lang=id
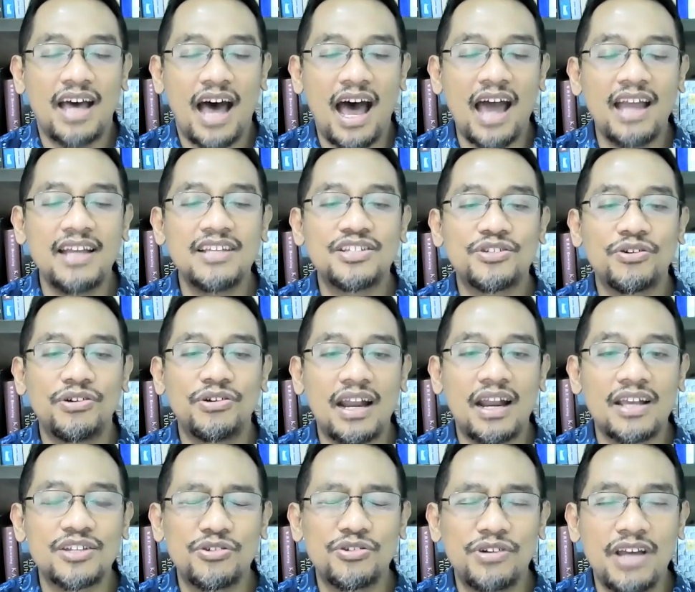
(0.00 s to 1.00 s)
Hai
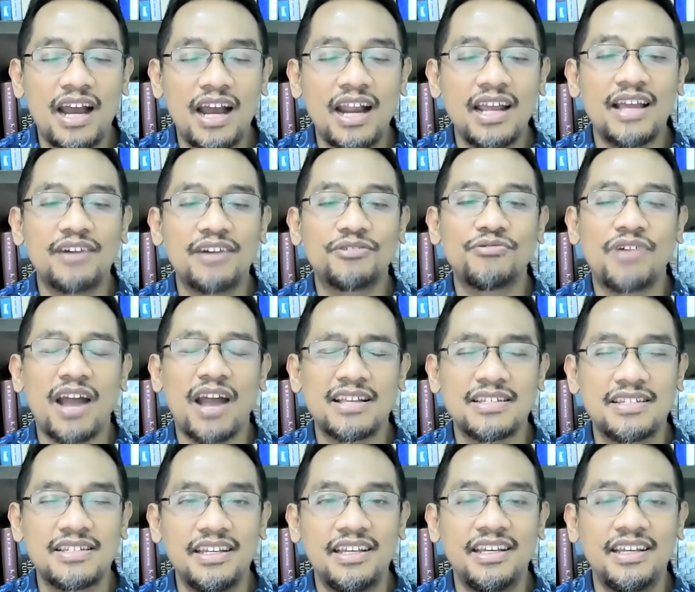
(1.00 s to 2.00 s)
saudara-saudara yang
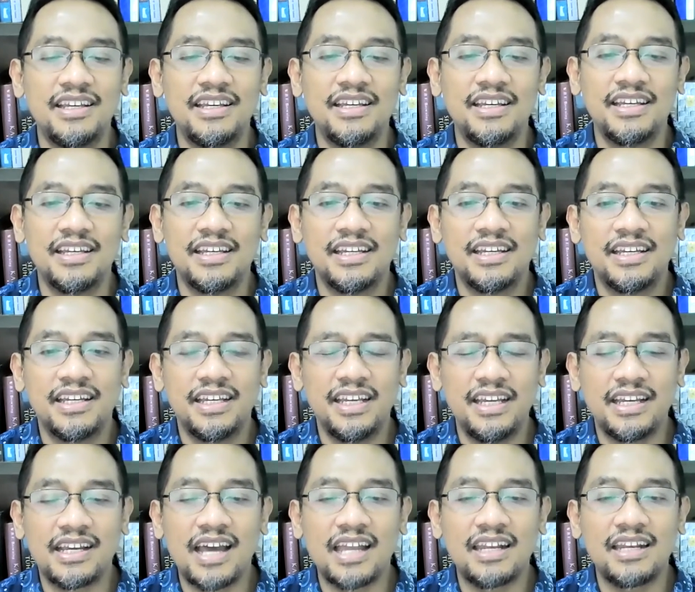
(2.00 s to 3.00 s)
kukasihi,
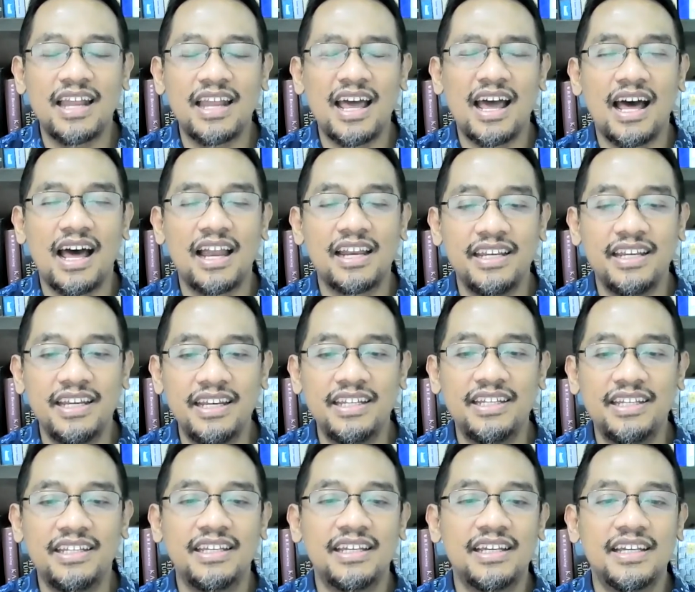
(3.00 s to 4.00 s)
ingatlah hal
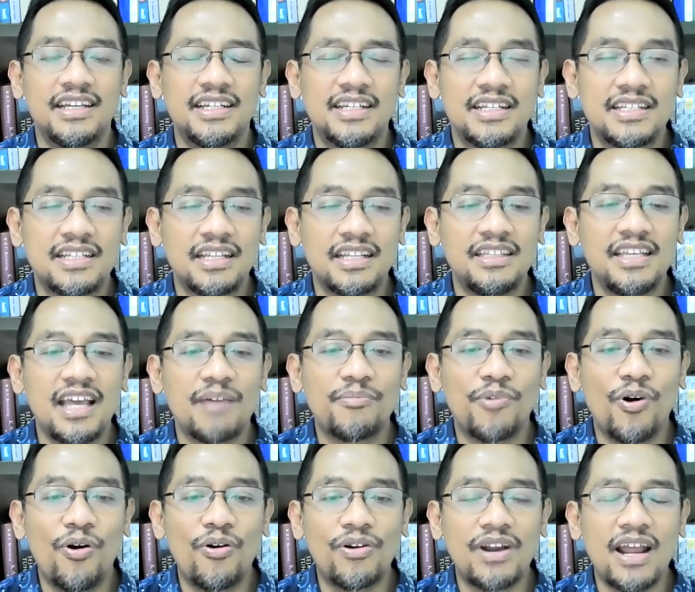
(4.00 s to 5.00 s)
ini.
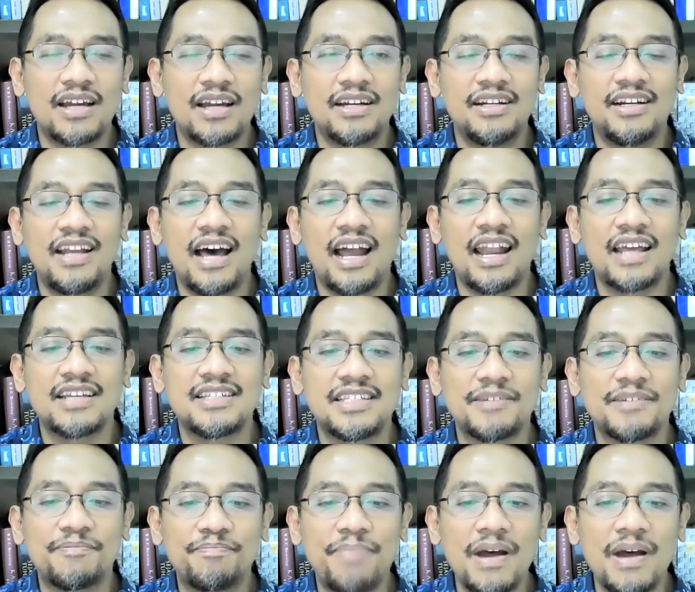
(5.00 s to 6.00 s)
Setiap orang hendaklah
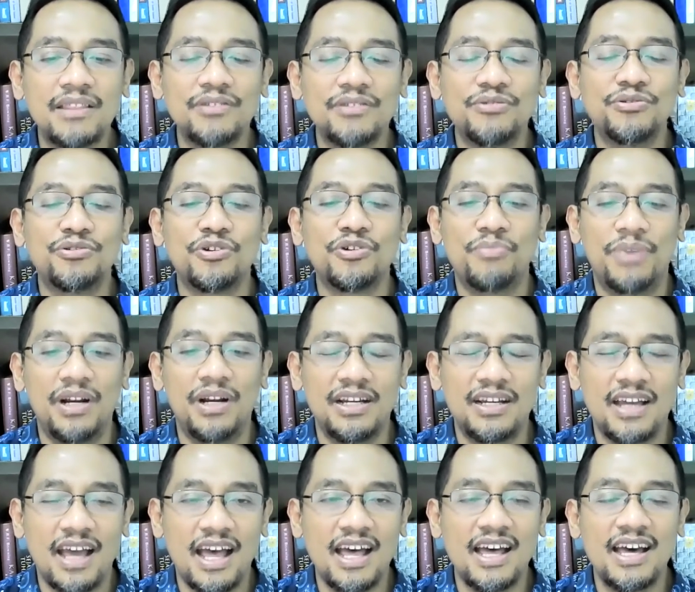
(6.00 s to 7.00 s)
cepat untuk
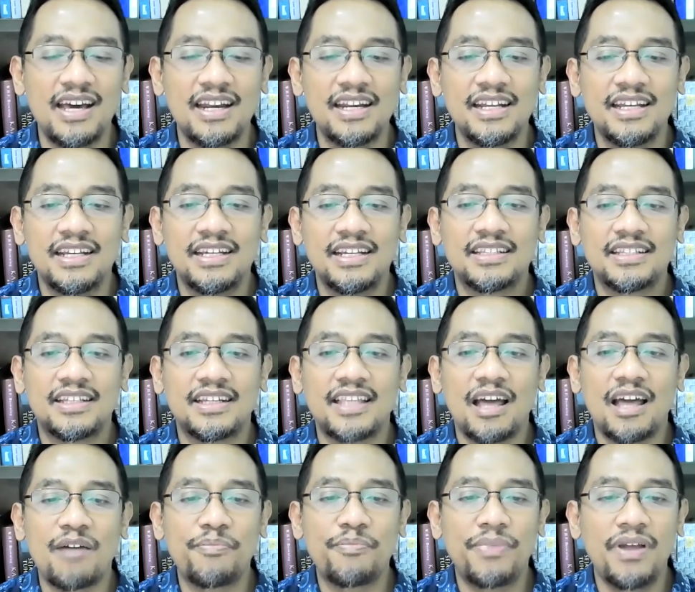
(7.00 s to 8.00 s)
mendengar,
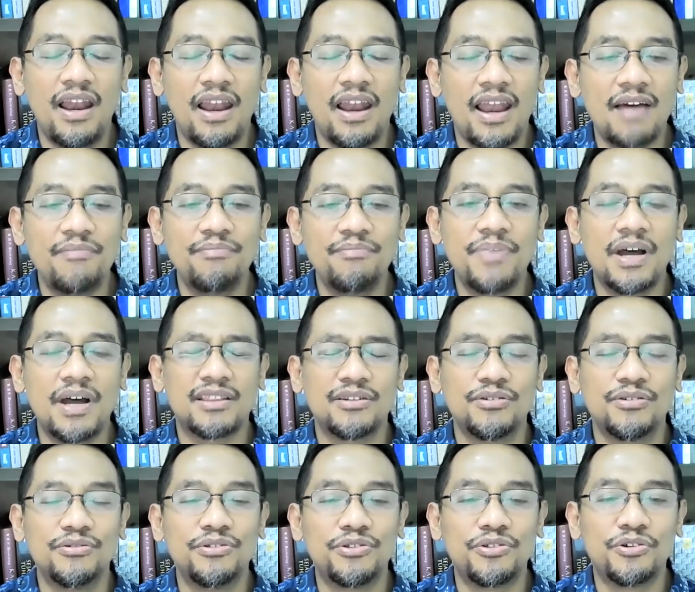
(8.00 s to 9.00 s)
tetapi lambat
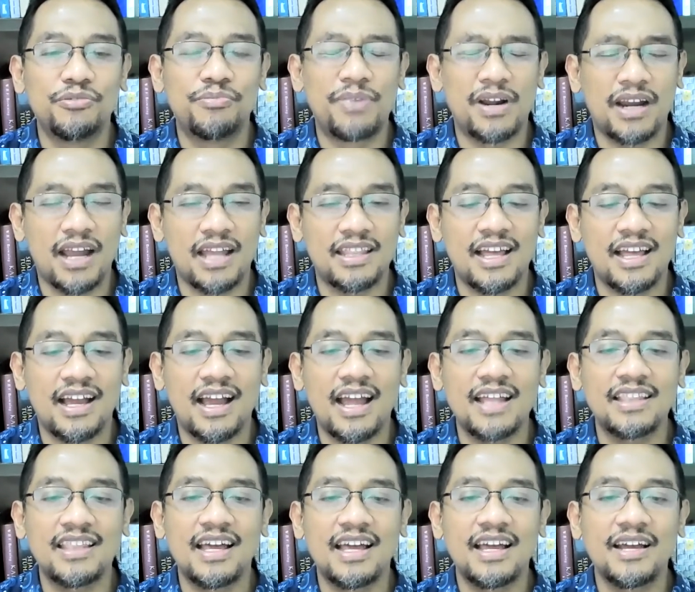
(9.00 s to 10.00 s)
untuk
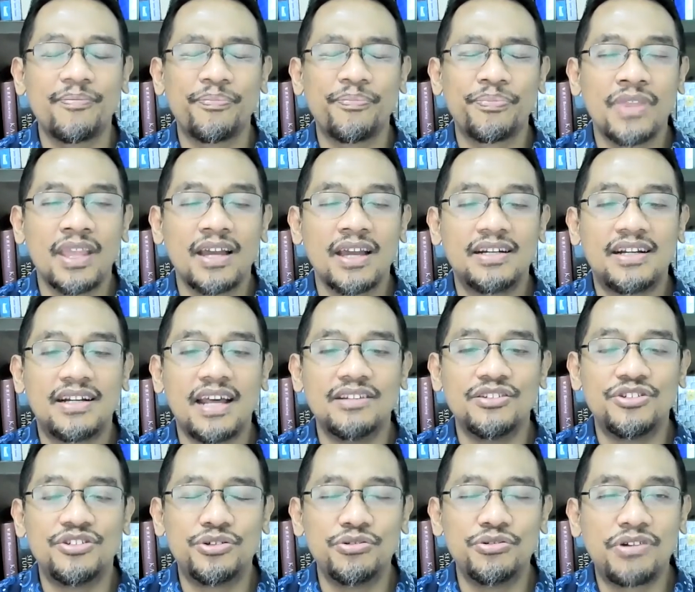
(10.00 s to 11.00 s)
berkata-kata
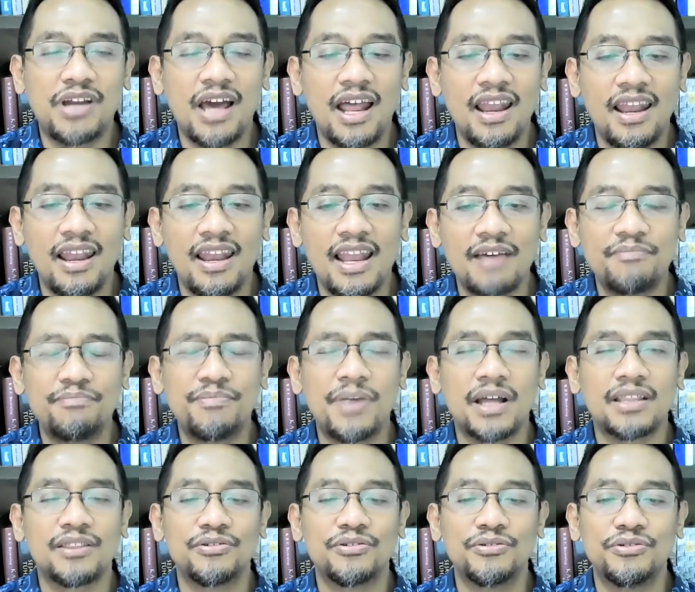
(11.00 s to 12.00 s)
dan juga
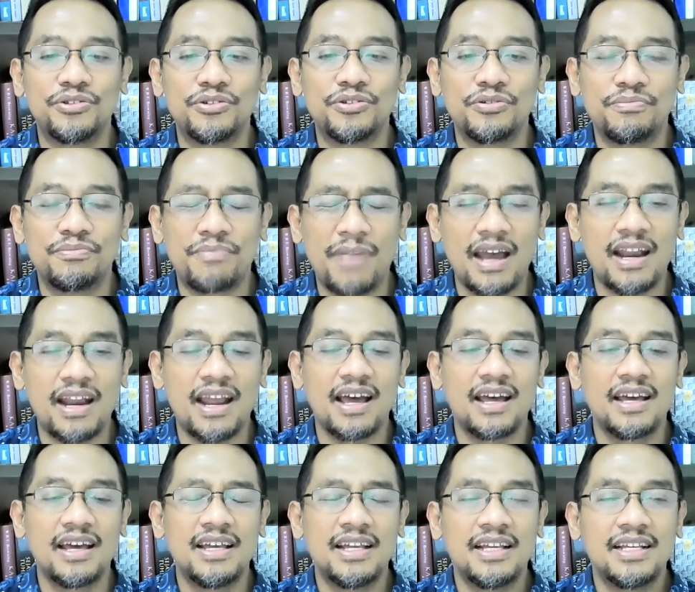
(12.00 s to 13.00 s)
lambat untuk
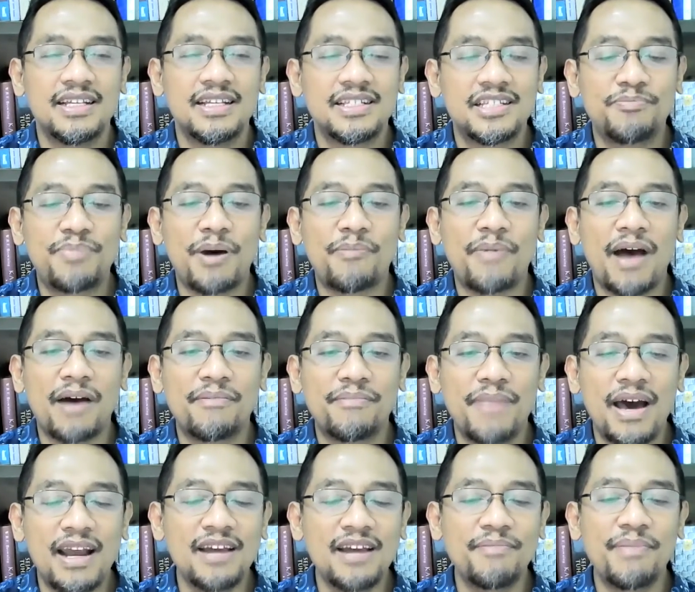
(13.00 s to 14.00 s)
marah, sebab
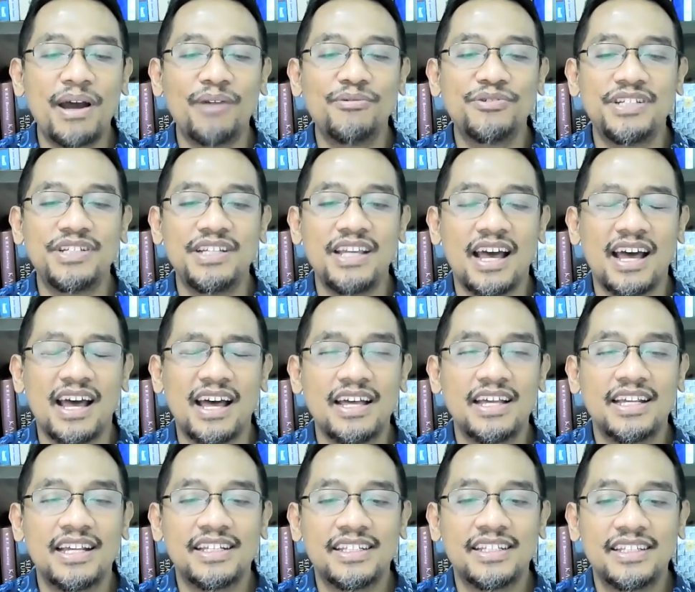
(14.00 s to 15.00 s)
amarah manusia
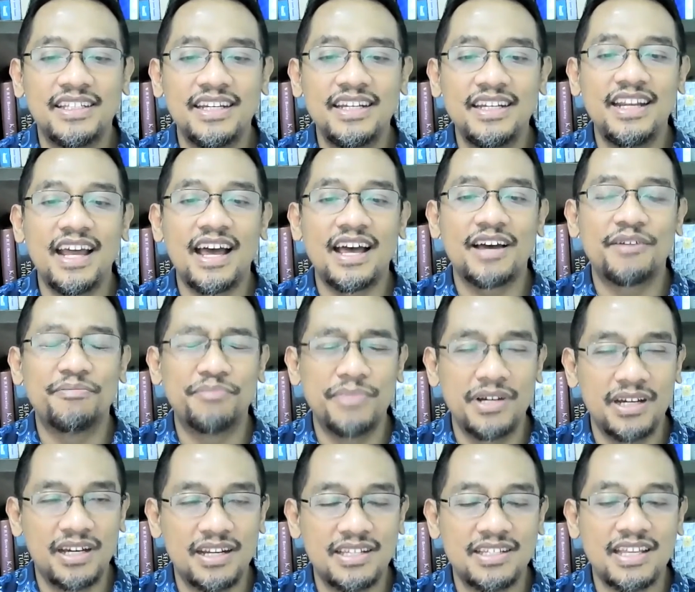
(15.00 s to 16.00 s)
tidak
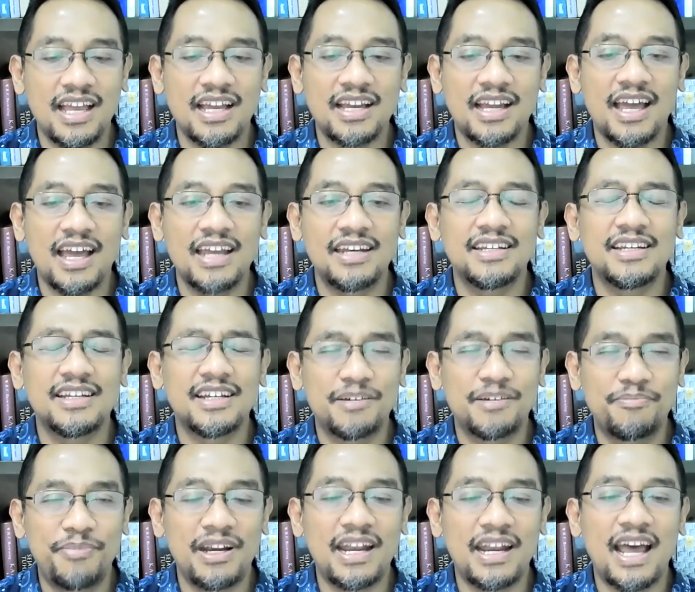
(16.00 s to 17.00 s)
mengerjakan
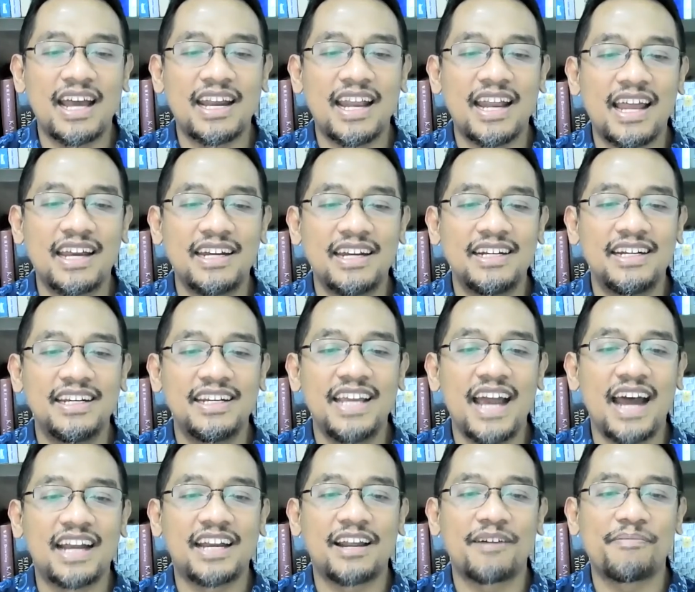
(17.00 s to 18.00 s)
kebenaran di
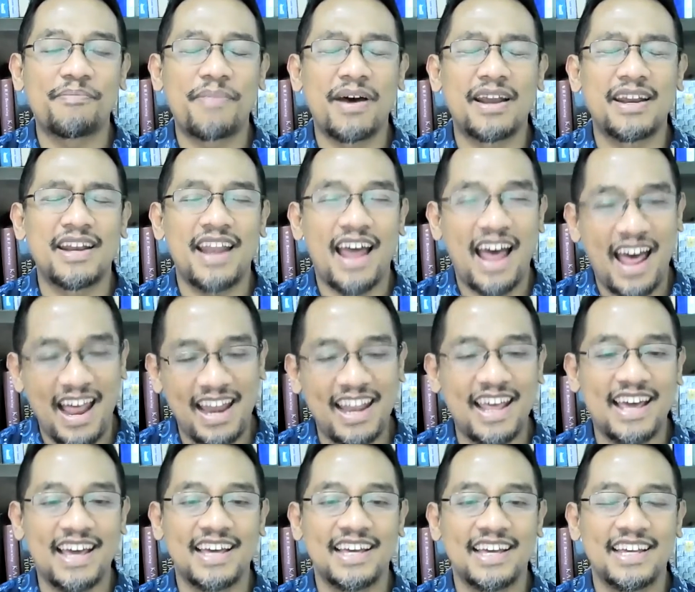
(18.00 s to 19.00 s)
hadapan
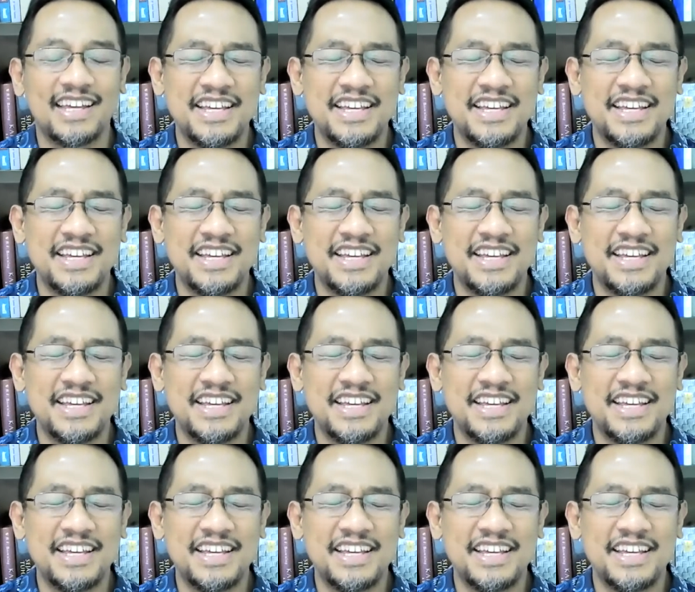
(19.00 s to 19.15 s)
Allah.